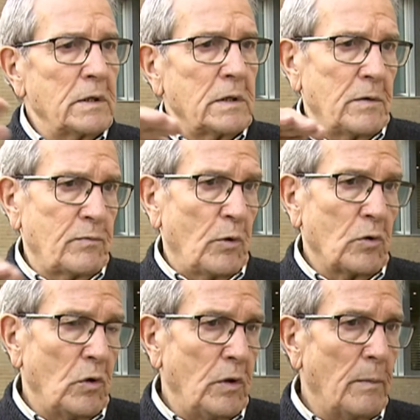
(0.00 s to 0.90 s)
que es por
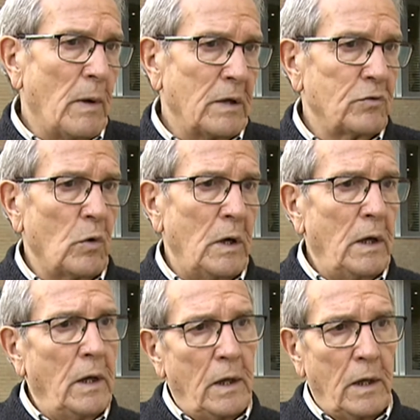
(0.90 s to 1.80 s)
donde más
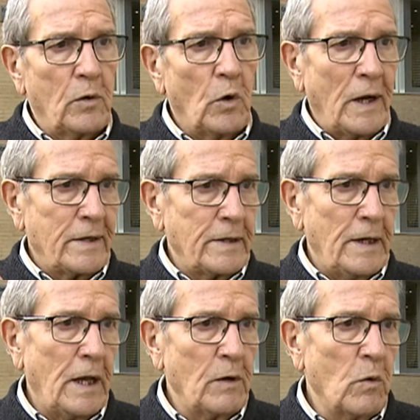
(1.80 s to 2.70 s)
suele colarse el
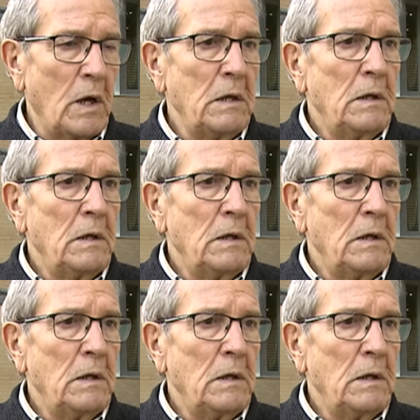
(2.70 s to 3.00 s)
agua.